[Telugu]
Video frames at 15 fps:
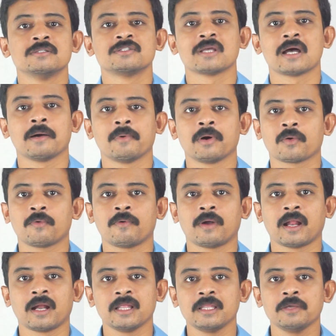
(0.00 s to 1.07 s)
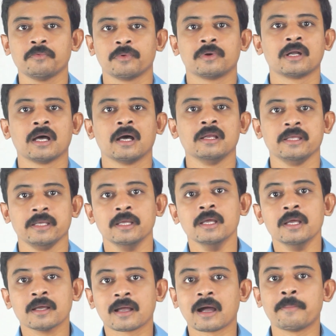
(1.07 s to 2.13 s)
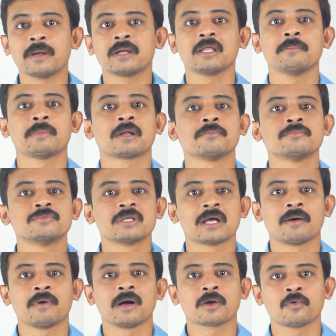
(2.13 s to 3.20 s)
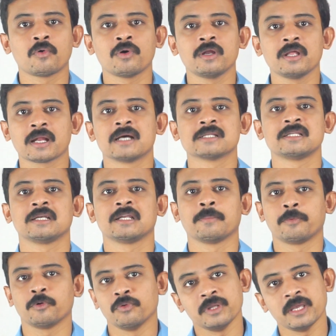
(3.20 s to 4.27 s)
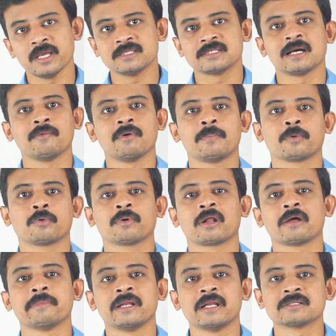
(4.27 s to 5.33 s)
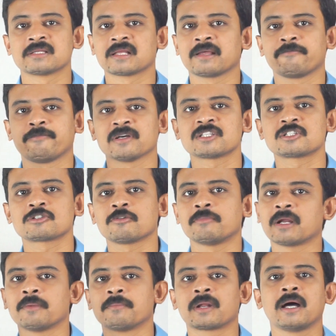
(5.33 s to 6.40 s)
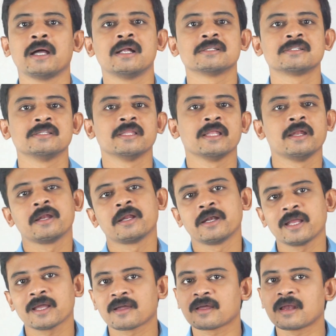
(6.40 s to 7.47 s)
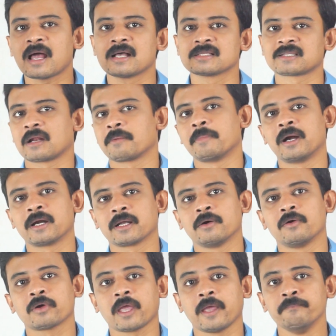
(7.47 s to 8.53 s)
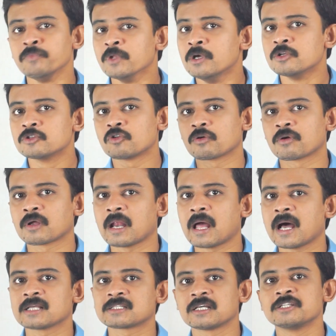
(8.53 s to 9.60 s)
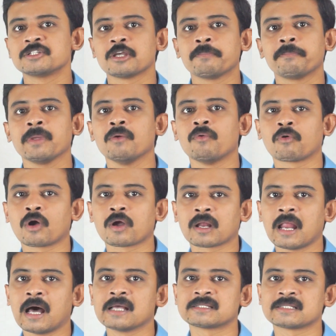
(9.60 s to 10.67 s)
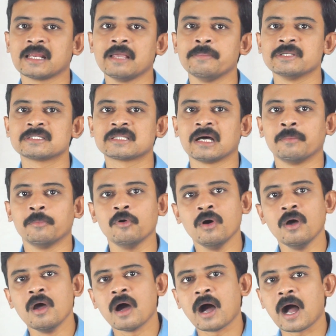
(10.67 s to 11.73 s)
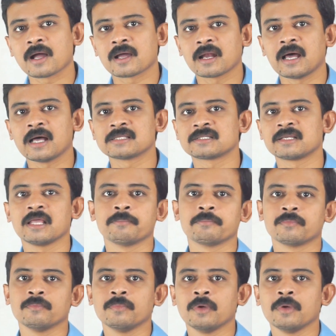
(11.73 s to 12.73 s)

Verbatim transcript: జావా కోడ్ అనేది ఉండాలి కాబట్టి మనం జావా కోడ్ని రాసేటప్పుడు ఏ జావా ప్రోగ్రామ్ అయినా సరే ఫస్ట్ మనం రాయాల్సింది ఏంటంటే క్లాస్ అనమాట ఓకే సో క్లాస్ అని చెప్పి ఒక క్లాస్ నేమ్ ఇస్తాము ఆ క్లాస్ నేమ్